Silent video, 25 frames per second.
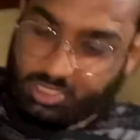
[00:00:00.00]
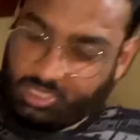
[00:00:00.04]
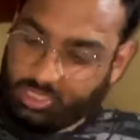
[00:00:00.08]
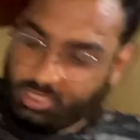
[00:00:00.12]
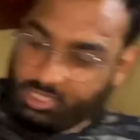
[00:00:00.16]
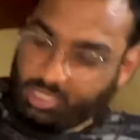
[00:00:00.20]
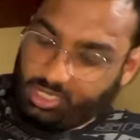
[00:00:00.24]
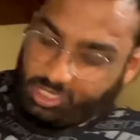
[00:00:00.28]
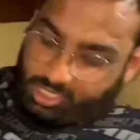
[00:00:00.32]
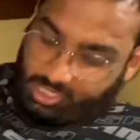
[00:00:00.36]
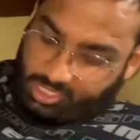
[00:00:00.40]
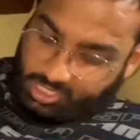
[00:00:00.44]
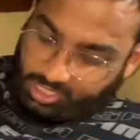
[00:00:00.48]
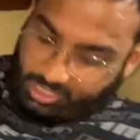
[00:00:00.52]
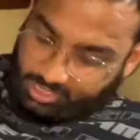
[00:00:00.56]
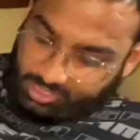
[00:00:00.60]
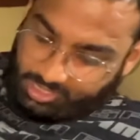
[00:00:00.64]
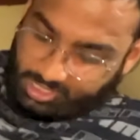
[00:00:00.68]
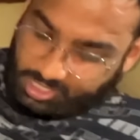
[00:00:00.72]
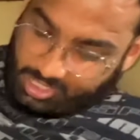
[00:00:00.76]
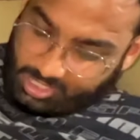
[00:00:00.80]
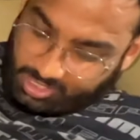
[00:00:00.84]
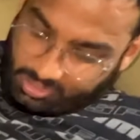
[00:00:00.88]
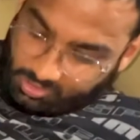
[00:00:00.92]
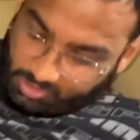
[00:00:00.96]
चद्दर रख लिया
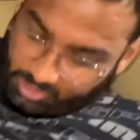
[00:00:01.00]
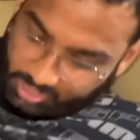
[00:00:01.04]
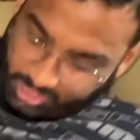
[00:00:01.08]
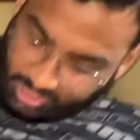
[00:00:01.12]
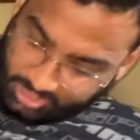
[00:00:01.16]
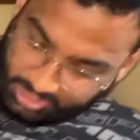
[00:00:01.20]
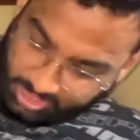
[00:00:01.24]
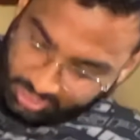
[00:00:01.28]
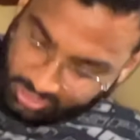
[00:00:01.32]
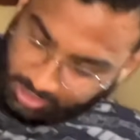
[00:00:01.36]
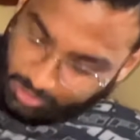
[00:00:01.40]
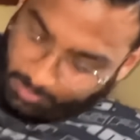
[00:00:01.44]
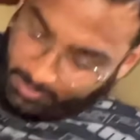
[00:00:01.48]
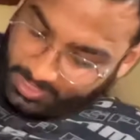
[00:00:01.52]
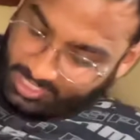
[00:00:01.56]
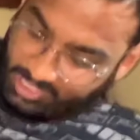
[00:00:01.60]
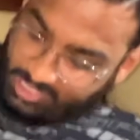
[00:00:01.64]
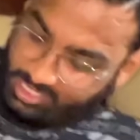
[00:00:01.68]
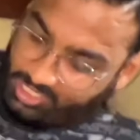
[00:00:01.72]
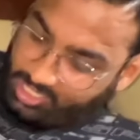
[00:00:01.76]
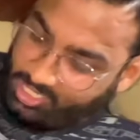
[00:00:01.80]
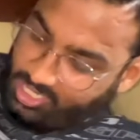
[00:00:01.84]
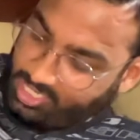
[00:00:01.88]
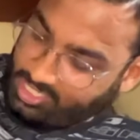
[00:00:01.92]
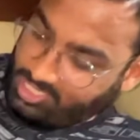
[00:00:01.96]
और ये दस रुपए का
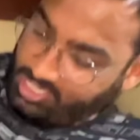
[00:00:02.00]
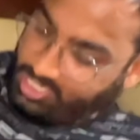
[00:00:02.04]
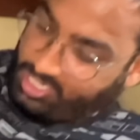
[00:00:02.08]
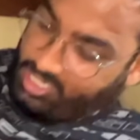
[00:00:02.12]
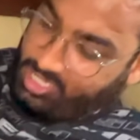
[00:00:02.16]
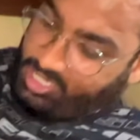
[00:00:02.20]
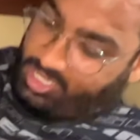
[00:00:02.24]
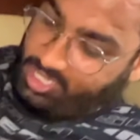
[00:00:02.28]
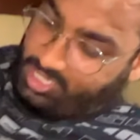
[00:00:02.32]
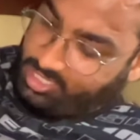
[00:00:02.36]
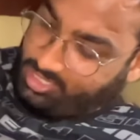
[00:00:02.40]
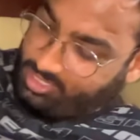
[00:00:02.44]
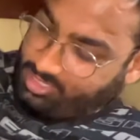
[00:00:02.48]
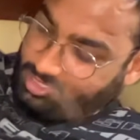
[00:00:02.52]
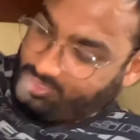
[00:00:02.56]
सिक्का ऐसे गिर गया